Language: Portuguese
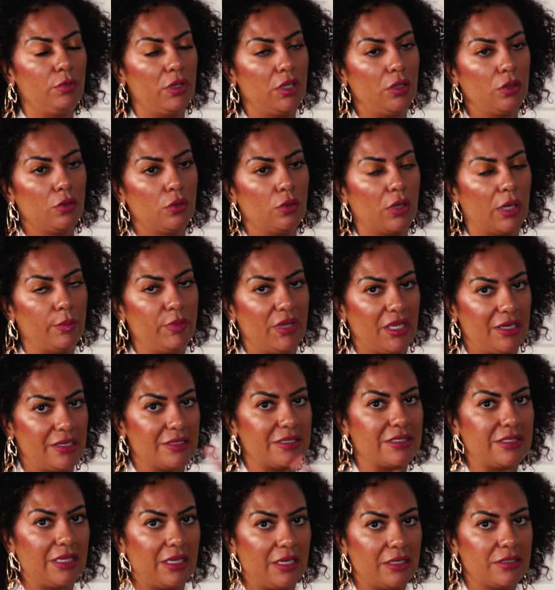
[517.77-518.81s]
o meu, a minha
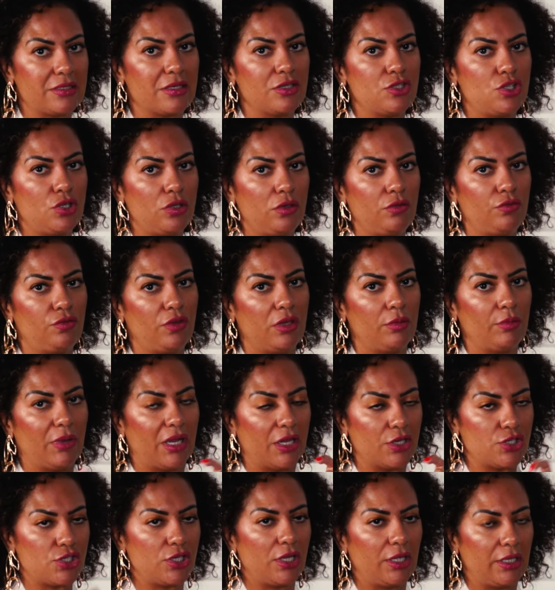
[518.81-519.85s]
licença de
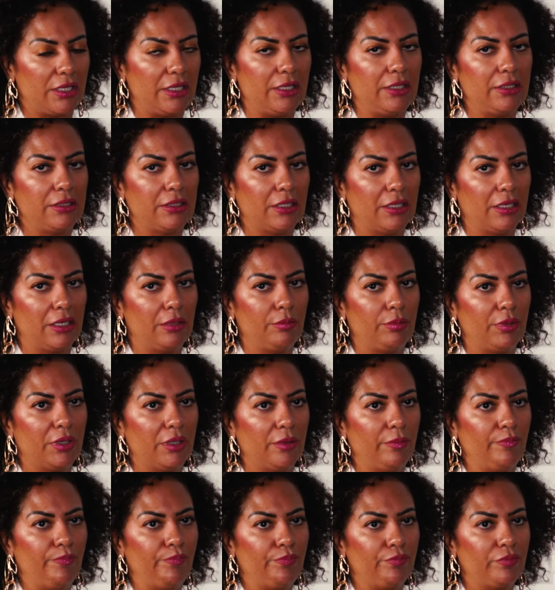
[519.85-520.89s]
enfermagem aqui em Tampa.
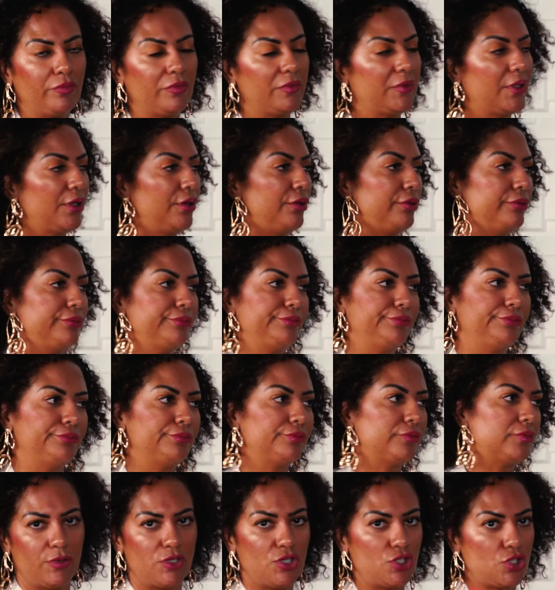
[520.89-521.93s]
Então,
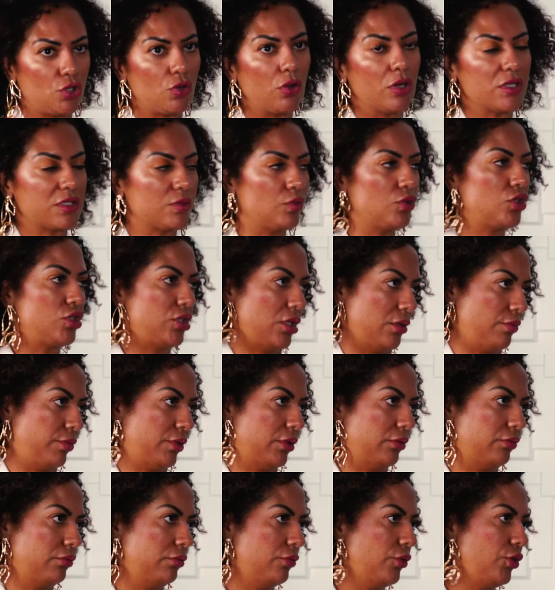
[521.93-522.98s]
a gente gosta muito de
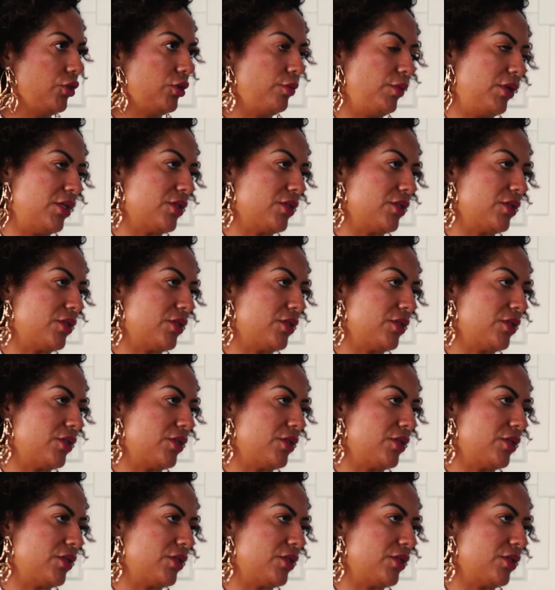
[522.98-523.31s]
Tampa, muito